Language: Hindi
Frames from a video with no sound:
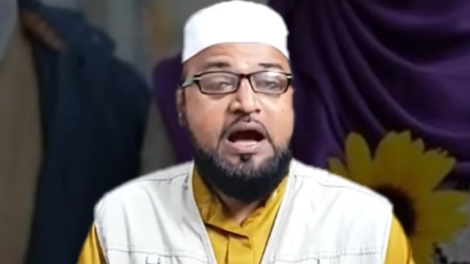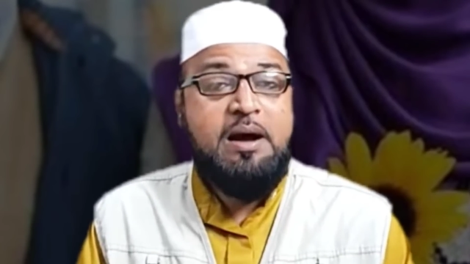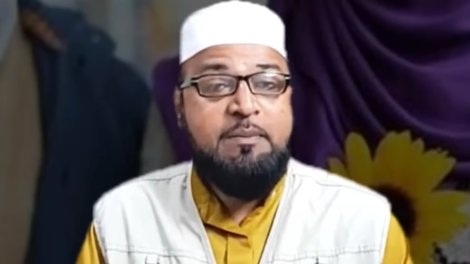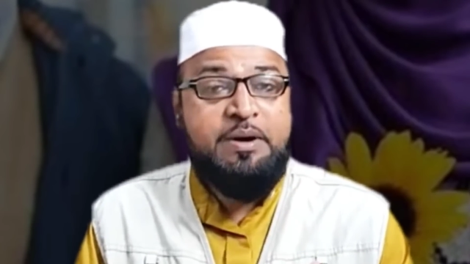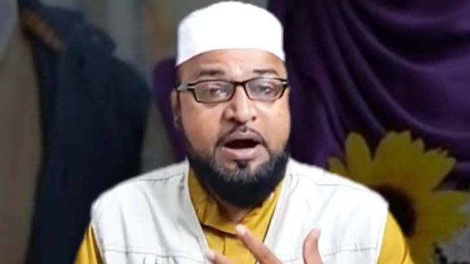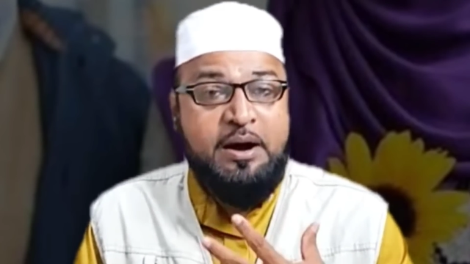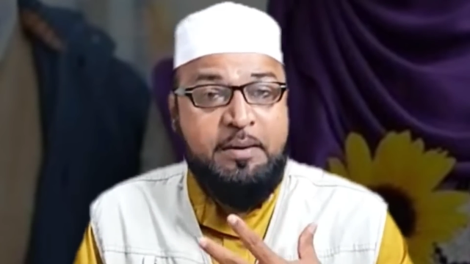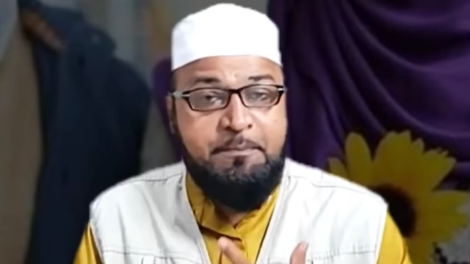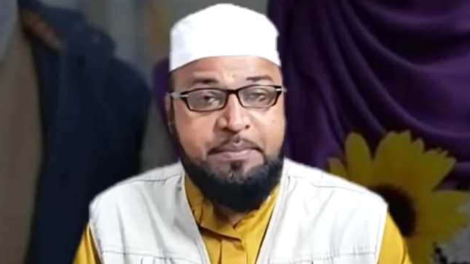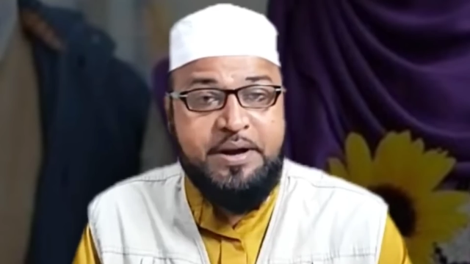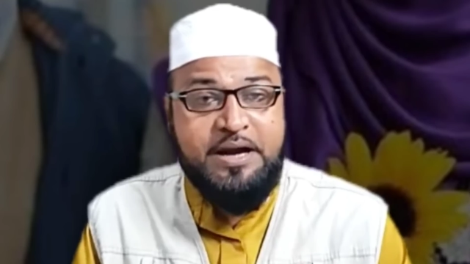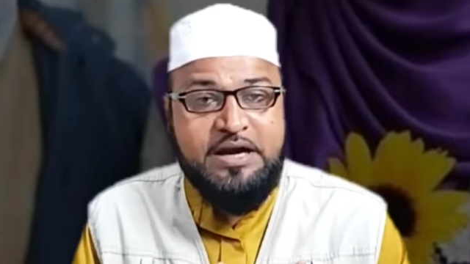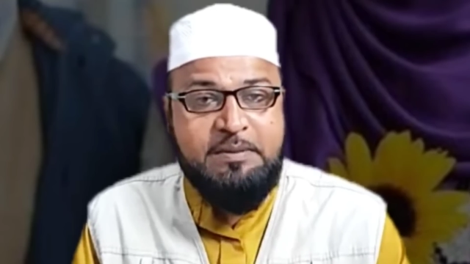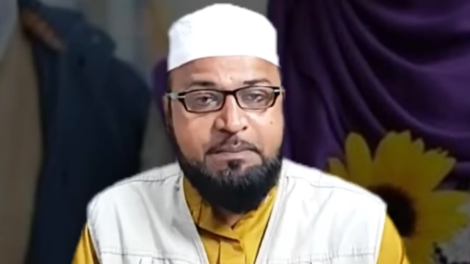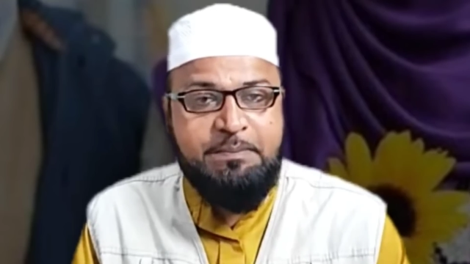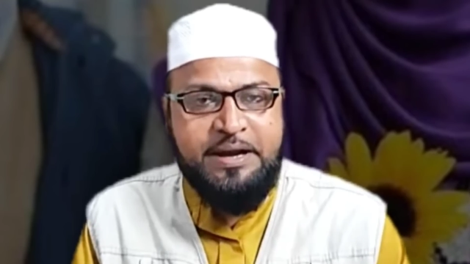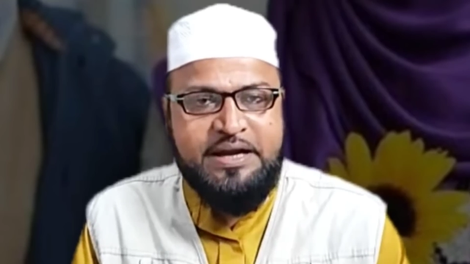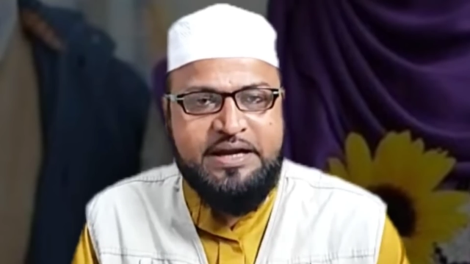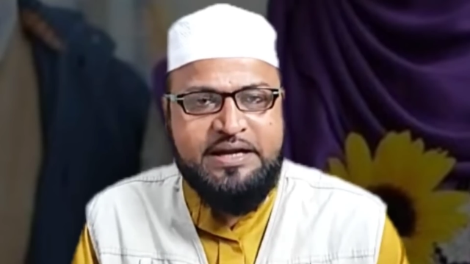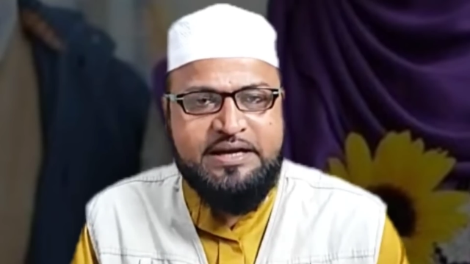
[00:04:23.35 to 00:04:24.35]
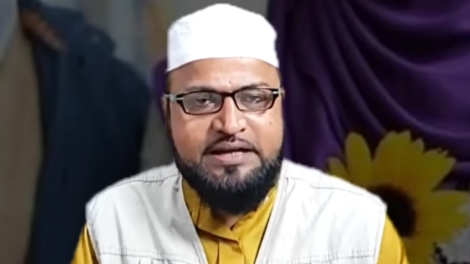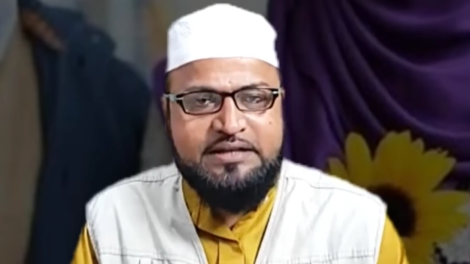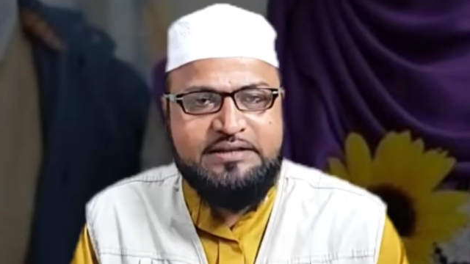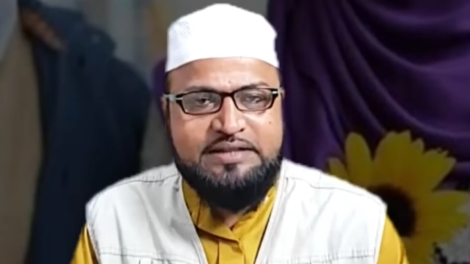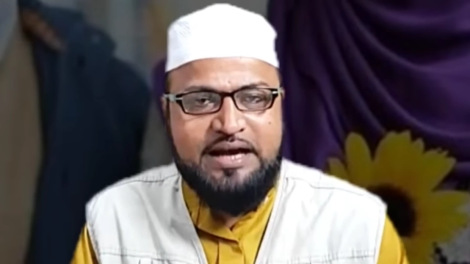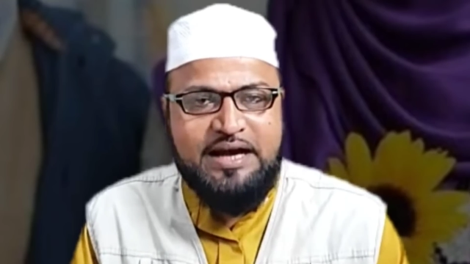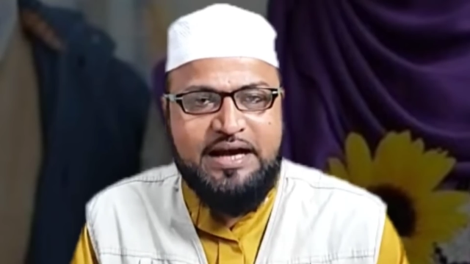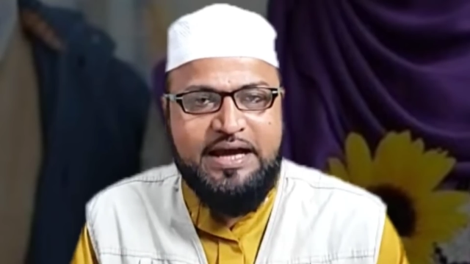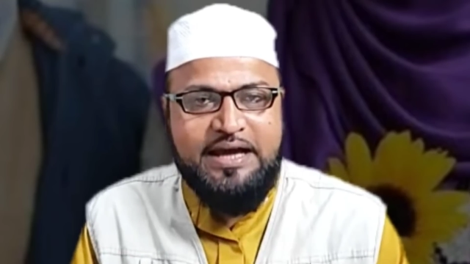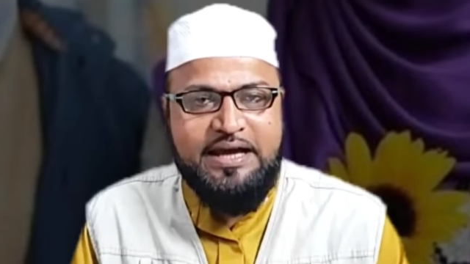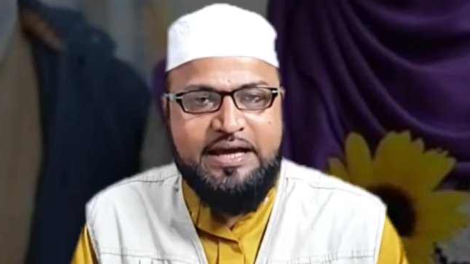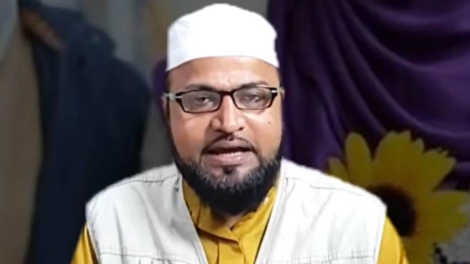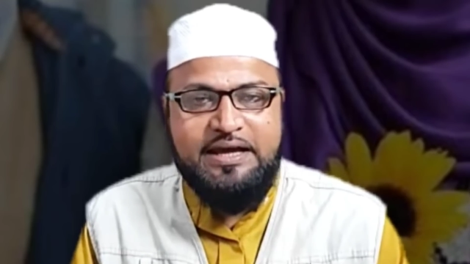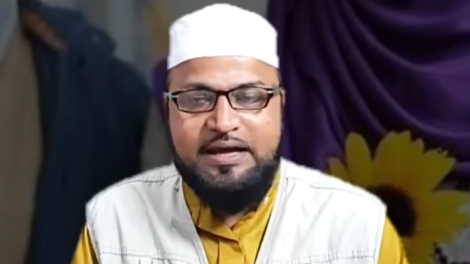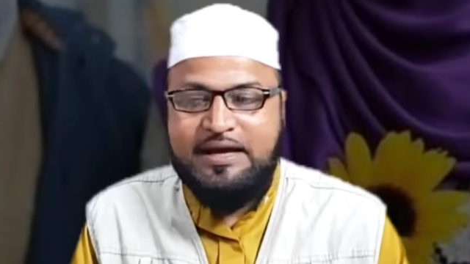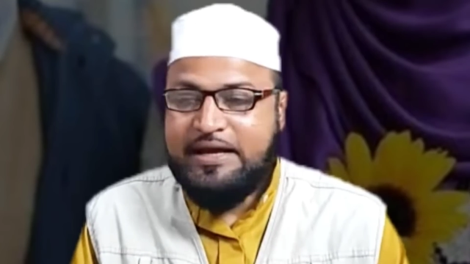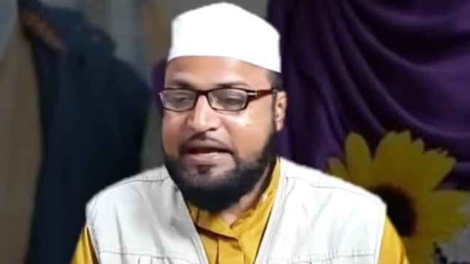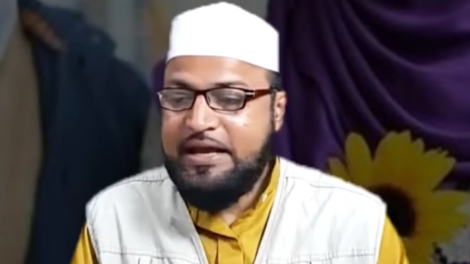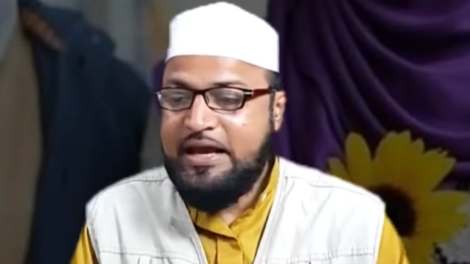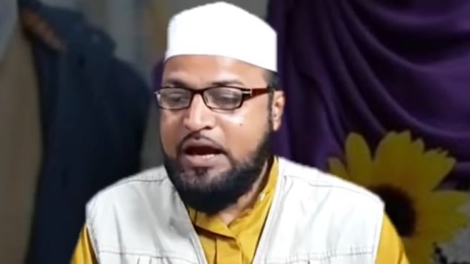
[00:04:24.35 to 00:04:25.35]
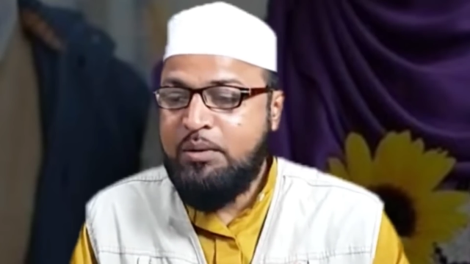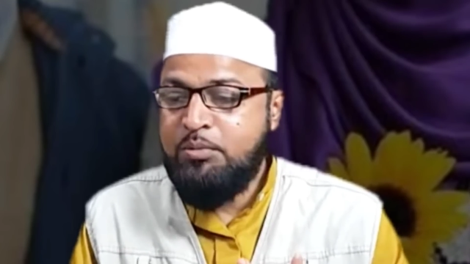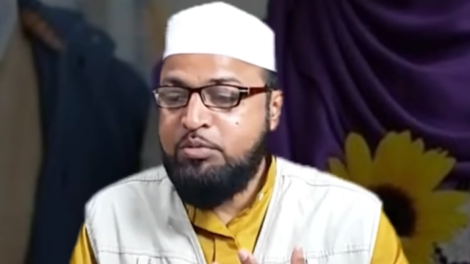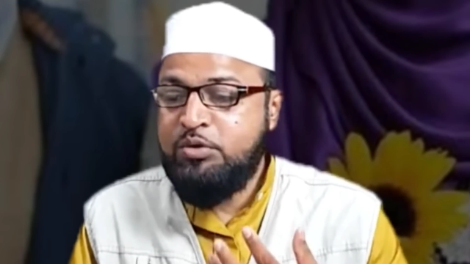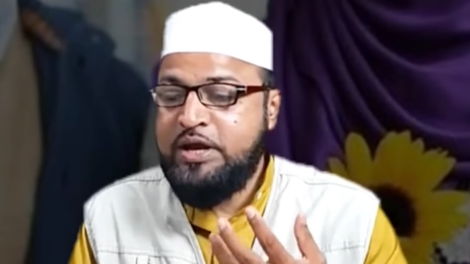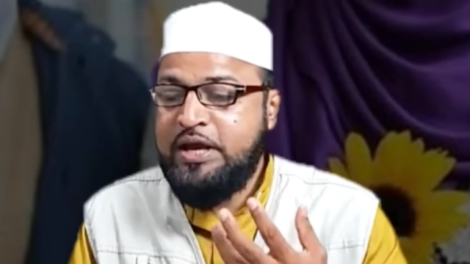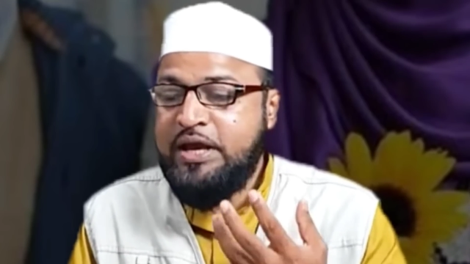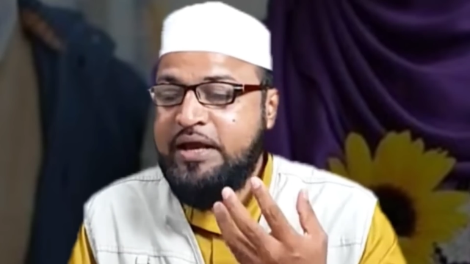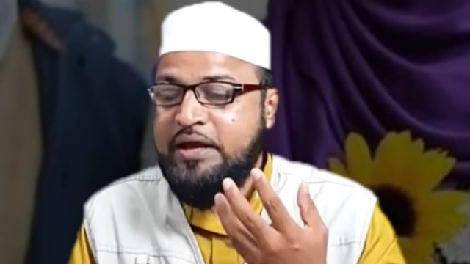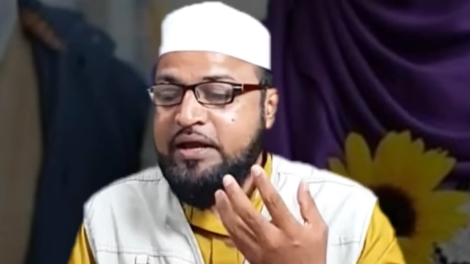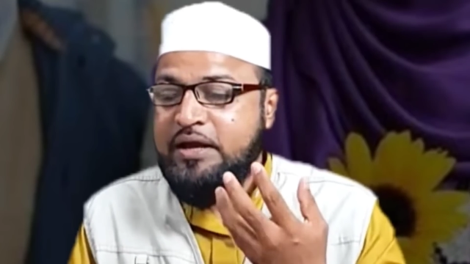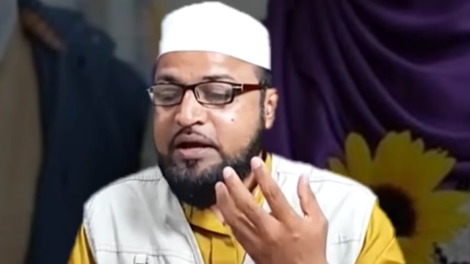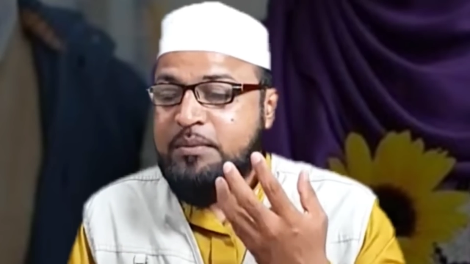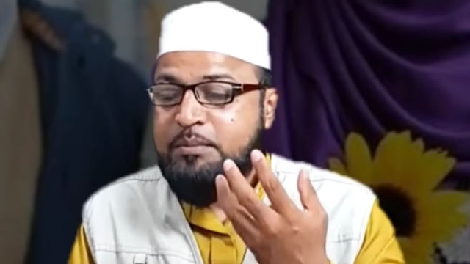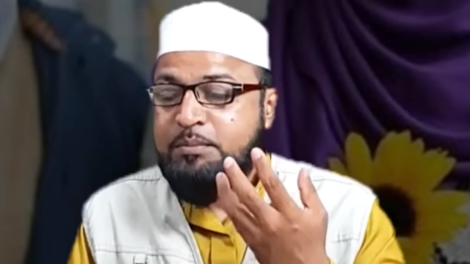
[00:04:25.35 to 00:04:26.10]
अब हम पर डिपेंड करता है कि हम उन्हें